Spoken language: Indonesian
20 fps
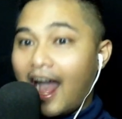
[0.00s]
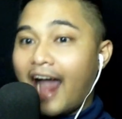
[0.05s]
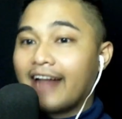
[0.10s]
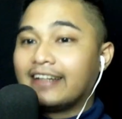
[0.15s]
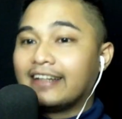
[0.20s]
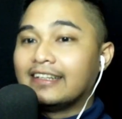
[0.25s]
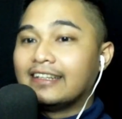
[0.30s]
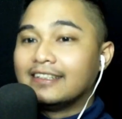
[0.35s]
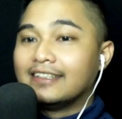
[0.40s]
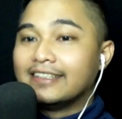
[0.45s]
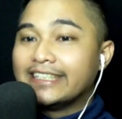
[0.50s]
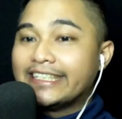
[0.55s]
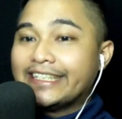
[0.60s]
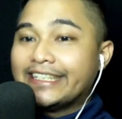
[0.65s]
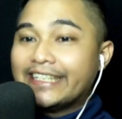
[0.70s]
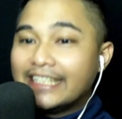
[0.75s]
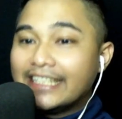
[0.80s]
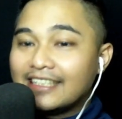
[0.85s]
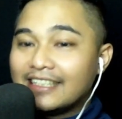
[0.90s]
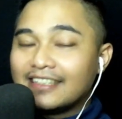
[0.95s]

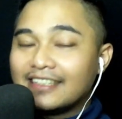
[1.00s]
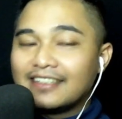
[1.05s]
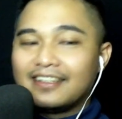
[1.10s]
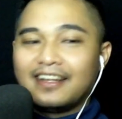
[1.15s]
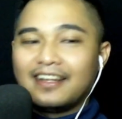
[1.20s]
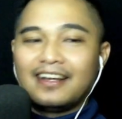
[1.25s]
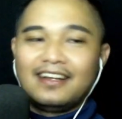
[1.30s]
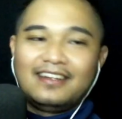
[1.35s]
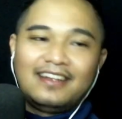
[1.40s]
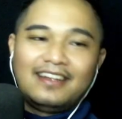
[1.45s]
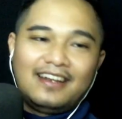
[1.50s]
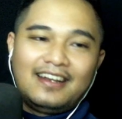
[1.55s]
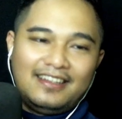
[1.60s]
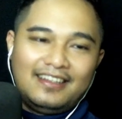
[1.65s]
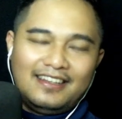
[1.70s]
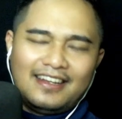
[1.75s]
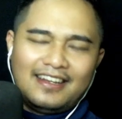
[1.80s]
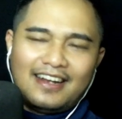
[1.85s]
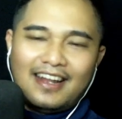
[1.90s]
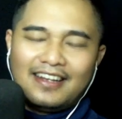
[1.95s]
Andini dia dari
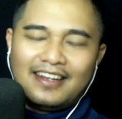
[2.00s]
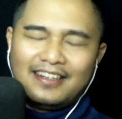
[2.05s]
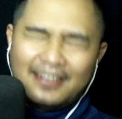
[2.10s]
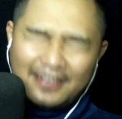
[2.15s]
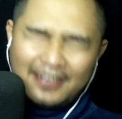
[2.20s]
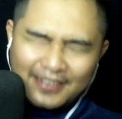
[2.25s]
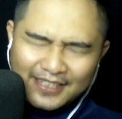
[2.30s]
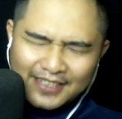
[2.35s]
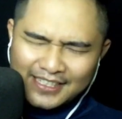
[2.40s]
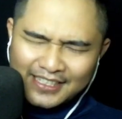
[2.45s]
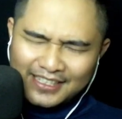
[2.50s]
Tiara Andini.